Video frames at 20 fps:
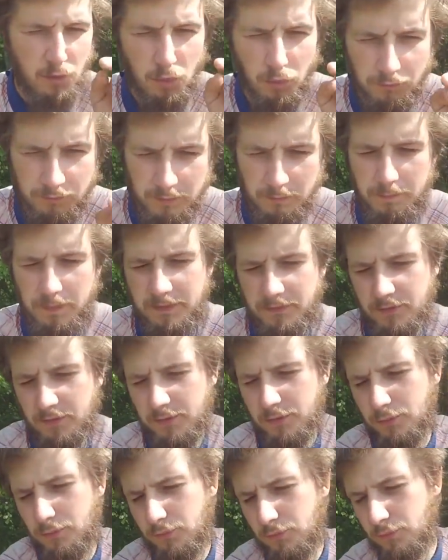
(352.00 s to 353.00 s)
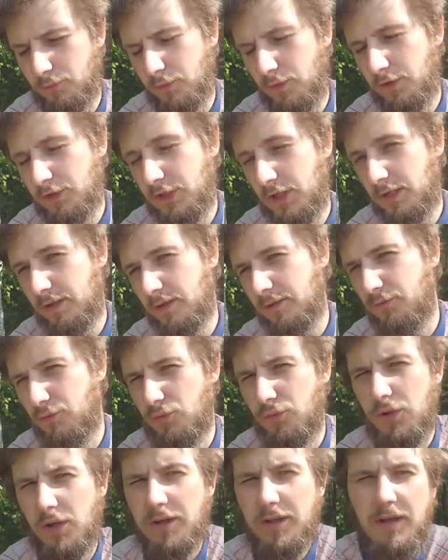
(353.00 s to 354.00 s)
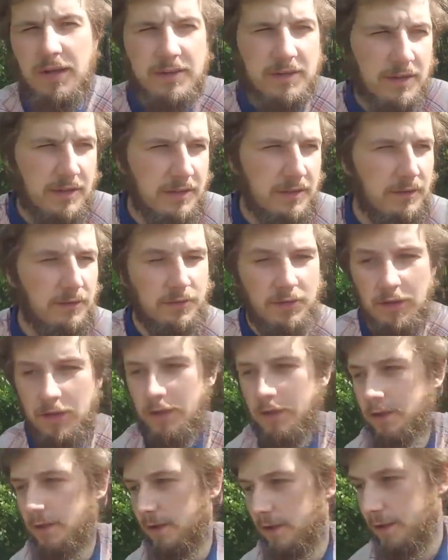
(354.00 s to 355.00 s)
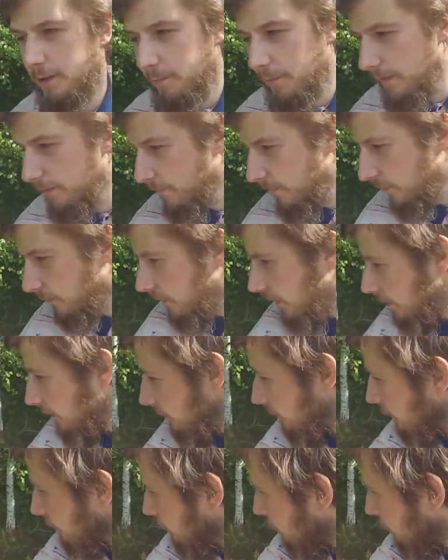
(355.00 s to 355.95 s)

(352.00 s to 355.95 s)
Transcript: ровно по центру лежат, и все, и она отроилась. Я не понимаю, как это